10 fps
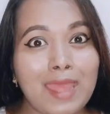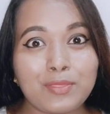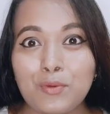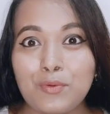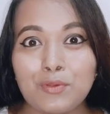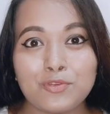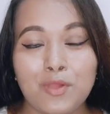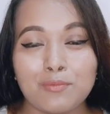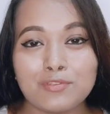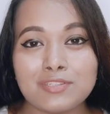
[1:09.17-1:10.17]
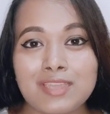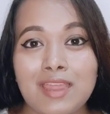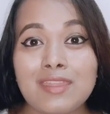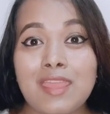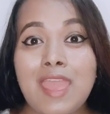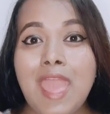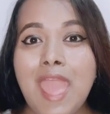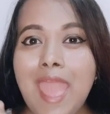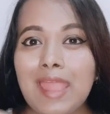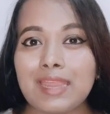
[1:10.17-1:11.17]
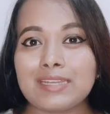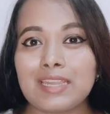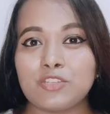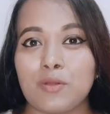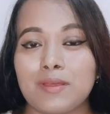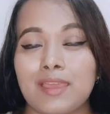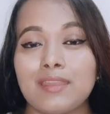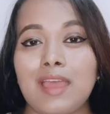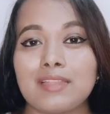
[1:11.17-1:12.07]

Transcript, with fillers: এতগুলো সমস্যার একটা সমাধান